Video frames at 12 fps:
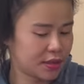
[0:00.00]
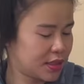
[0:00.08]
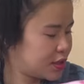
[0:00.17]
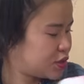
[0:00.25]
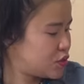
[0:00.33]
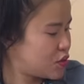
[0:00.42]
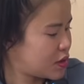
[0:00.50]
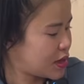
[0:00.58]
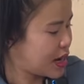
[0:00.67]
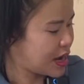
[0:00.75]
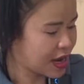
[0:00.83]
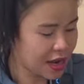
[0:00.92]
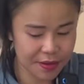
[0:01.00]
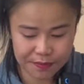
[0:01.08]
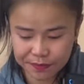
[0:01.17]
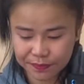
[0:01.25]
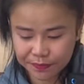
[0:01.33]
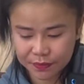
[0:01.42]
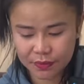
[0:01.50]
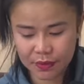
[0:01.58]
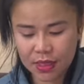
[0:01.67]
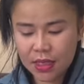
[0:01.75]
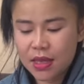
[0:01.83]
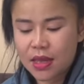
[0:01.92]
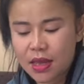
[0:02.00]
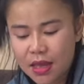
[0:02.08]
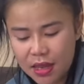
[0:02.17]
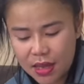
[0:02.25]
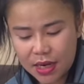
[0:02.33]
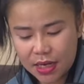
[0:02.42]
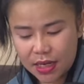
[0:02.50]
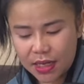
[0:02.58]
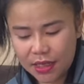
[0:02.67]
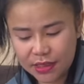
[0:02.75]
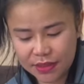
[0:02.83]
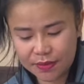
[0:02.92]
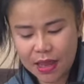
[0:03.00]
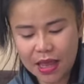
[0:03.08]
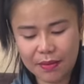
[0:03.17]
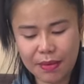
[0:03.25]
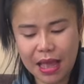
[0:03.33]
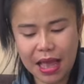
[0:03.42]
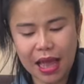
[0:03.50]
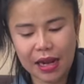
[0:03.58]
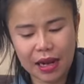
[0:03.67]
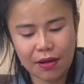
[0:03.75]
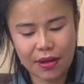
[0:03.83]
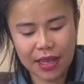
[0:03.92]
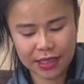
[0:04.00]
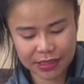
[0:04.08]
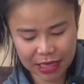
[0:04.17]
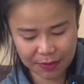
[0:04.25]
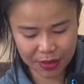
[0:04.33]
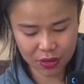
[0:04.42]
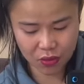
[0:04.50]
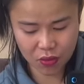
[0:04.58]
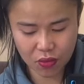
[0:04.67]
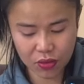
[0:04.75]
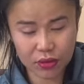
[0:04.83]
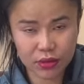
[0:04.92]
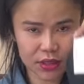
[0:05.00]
ทิชชู่ห้องน้ำอันนี้ 15 บาท เอาไว้ใส่ไปโคก